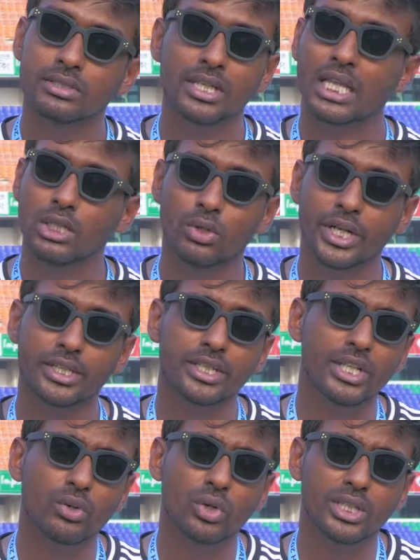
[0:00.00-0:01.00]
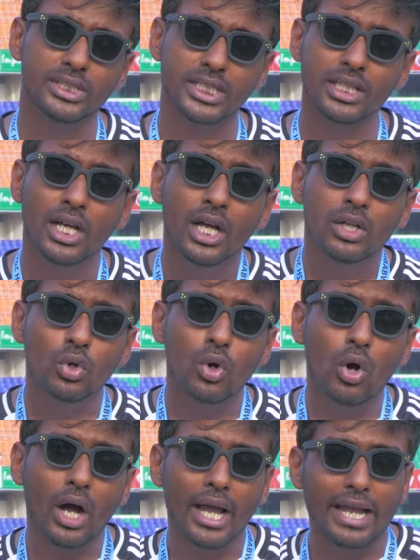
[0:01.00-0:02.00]
তার লড়াইটা তিনি করেছেন তো
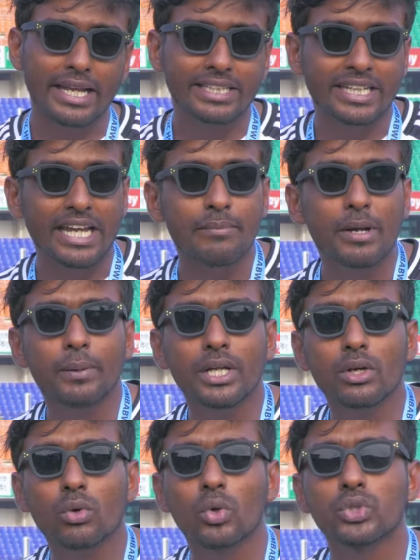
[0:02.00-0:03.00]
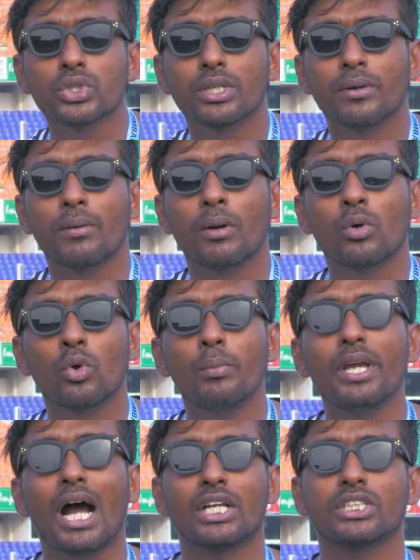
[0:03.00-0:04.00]
সেই ব্যাপারে কোচ
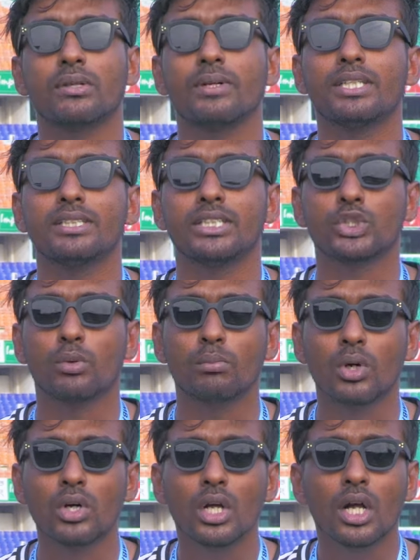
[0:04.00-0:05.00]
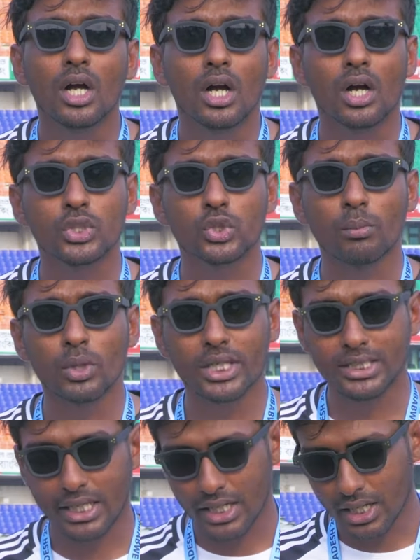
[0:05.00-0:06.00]
খুবই আশাবাদী যে সৌম্য সৌম্যকে
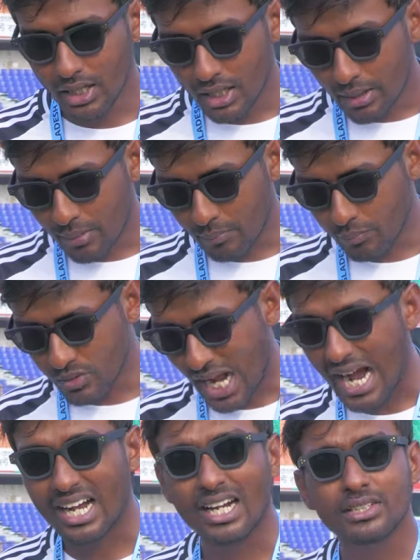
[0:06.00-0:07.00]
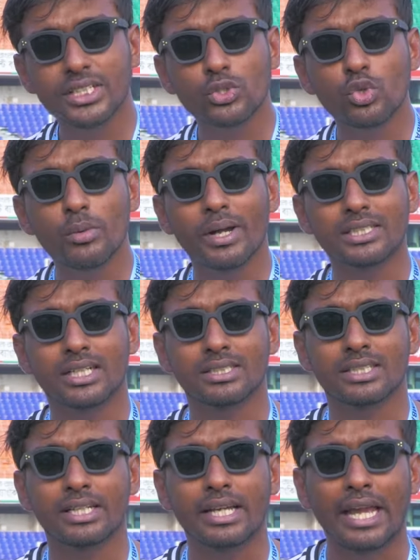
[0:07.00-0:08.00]
তারা ঢাকার যে দুই ম্যাচ
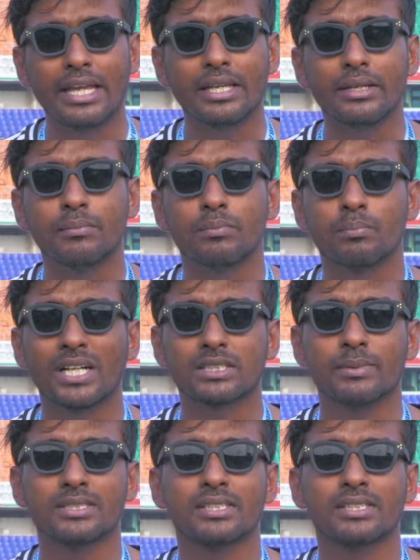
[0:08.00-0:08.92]
আছে এই পাঁচ ম্যাচ